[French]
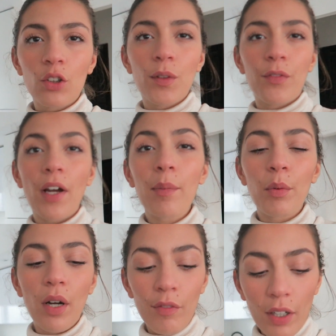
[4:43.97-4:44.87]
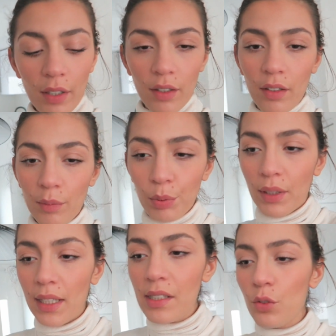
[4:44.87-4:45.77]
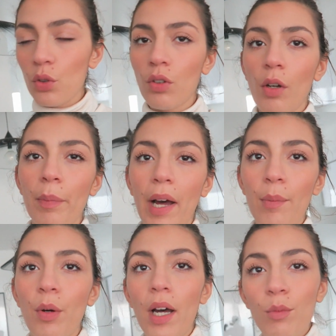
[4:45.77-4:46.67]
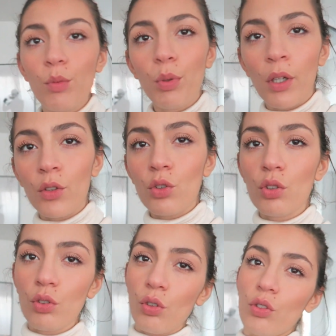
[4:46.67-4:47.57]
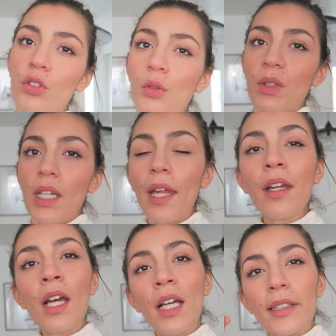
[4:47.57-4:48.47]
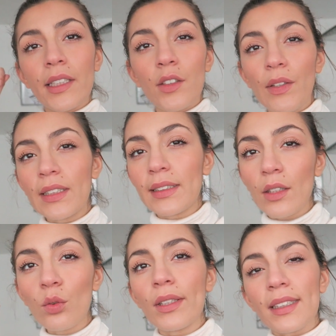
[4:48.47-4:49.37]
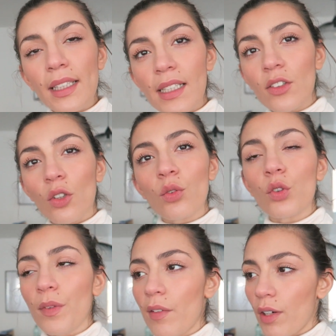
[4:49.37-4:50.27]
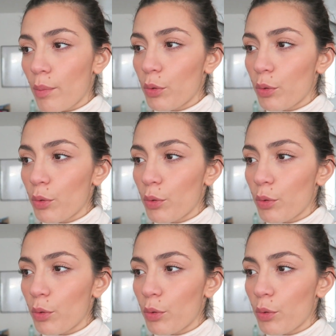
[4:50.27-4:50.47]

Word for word: que je vais faire pour, avoir, euh, pour gagner du temps par rapport à mon brunch de ce week-end, c'est que je vais lister tous les ingrédients dont je vais avoir